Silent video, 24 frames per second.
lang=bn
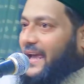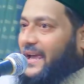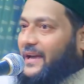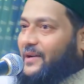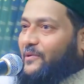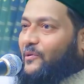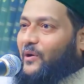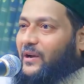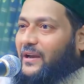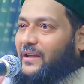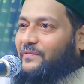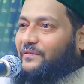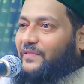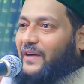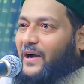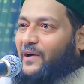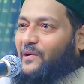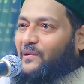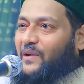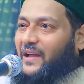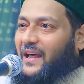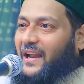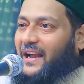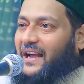এই
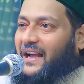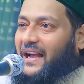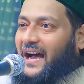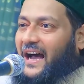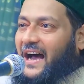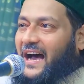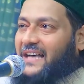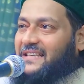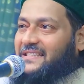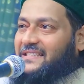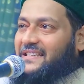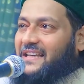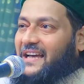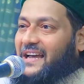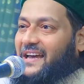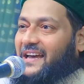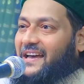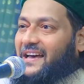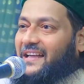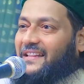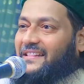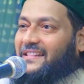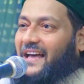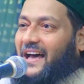খলিফাগণের কাজ
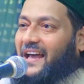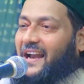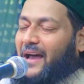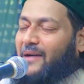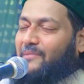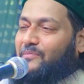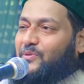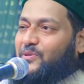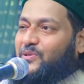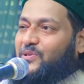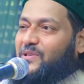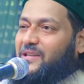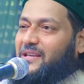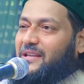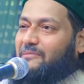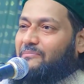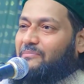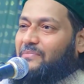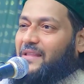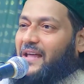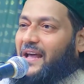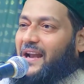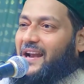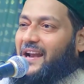তারা
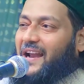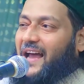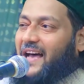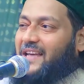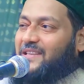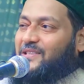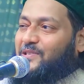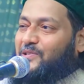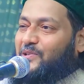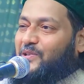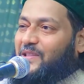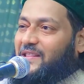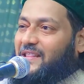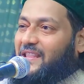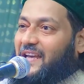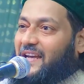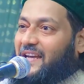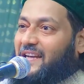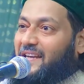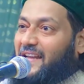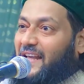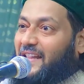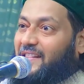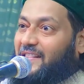মুসলিমদের
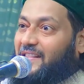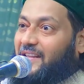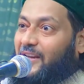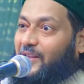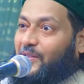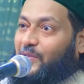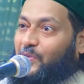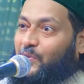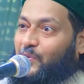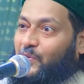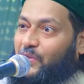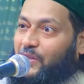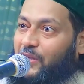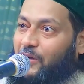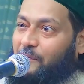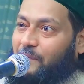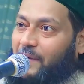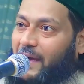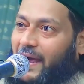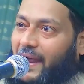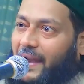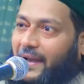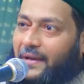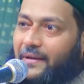রাজনৈতিক নেতৃত্ব
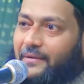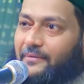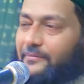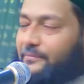দিবে